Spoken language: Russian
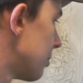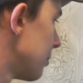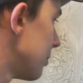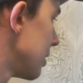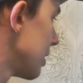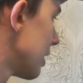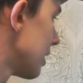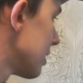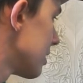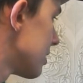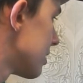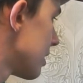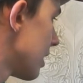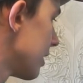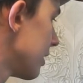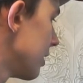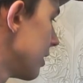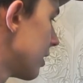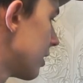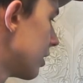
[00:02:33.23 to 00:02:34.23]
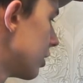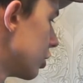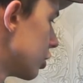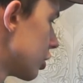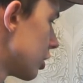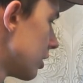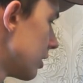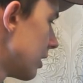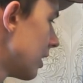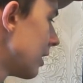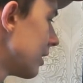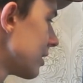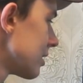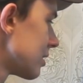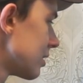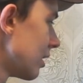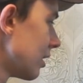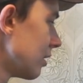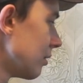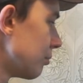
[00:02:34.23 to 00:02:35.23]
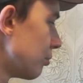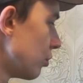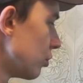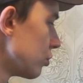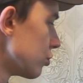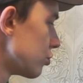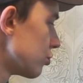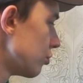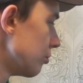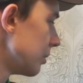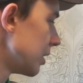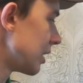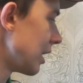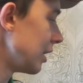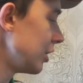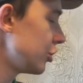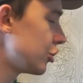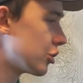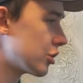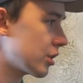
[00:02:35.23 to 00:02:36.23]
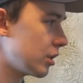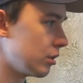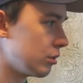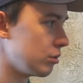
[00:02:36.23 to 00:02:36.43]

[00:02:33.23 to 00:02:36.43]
поменялась задняя крышка, да, она стала полностью металлическая,